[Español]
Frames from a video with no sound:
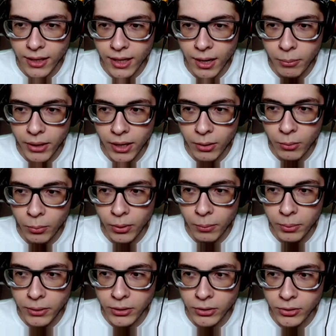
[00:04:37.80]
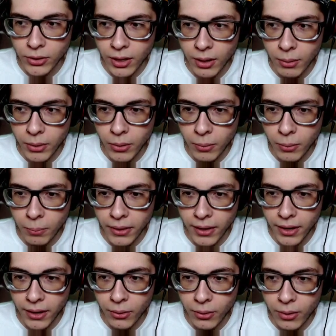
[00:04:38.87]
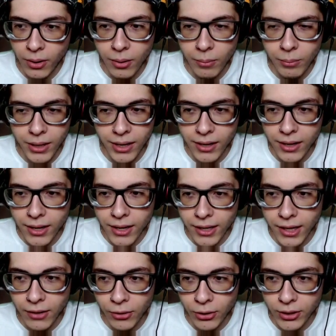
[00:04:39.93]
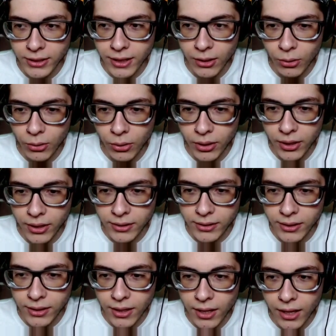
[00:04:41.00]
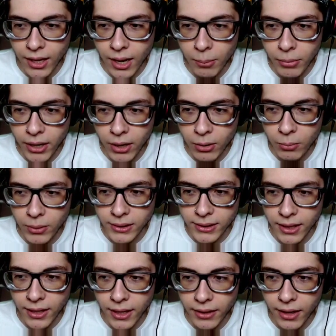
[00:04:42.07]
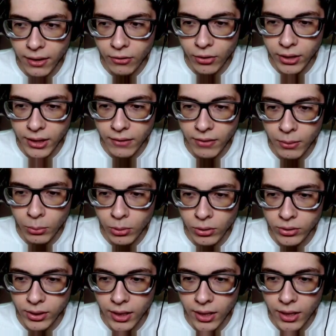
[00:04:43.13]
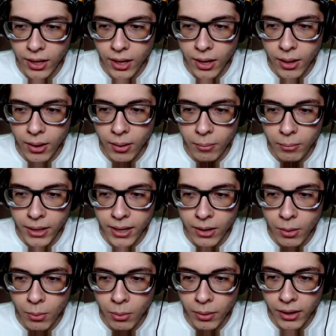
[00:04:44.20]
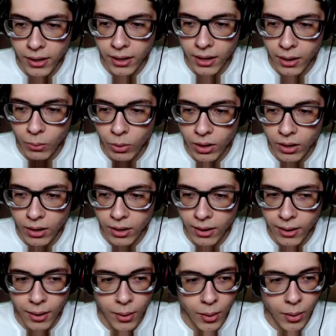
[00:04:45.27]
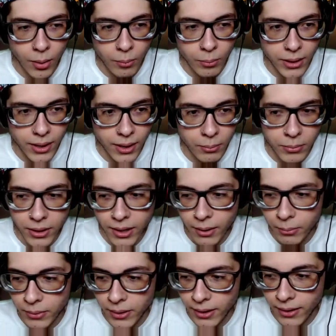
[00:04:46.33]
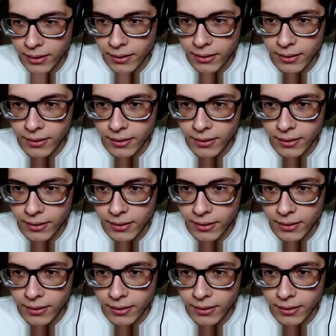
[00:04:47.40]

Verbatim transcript: Caminaron por el precioso camino empedrado. Mira, qué flores tan coloridas. Caminaron más allá de la fuente fabulosa. Mira cómo baila el agua. Mira, mira, mira.